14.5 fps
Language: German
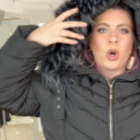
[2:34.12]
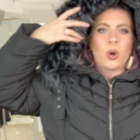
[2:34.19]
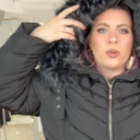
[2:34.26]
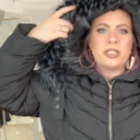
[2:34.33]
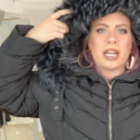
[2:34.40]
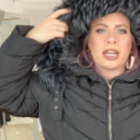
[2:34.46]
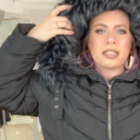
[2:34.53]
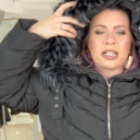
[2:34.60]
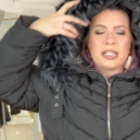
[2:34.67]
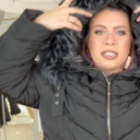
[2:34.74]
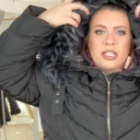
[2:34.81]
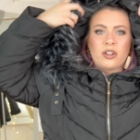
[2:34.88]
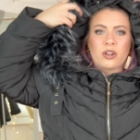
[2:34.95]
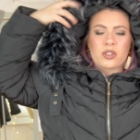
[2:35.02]
Und die hatte
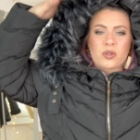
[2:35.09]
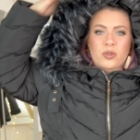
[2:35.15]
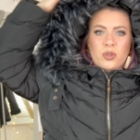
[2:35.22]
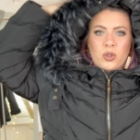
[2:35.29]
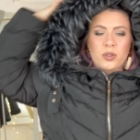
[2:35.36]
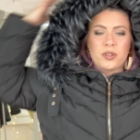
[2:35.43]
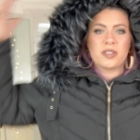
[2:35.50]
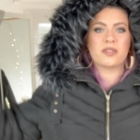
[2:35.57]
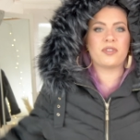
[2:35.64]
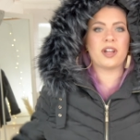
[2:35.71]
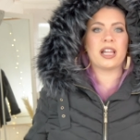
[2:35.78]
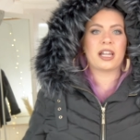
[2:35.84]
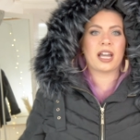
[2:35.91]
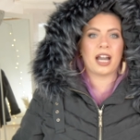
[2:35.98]
halt hier noch so einen
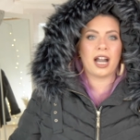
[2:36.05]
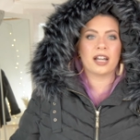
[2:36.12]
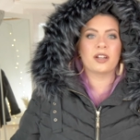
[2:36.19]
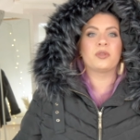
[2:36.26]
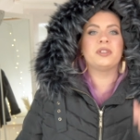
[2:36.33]
Kunstfellkragen.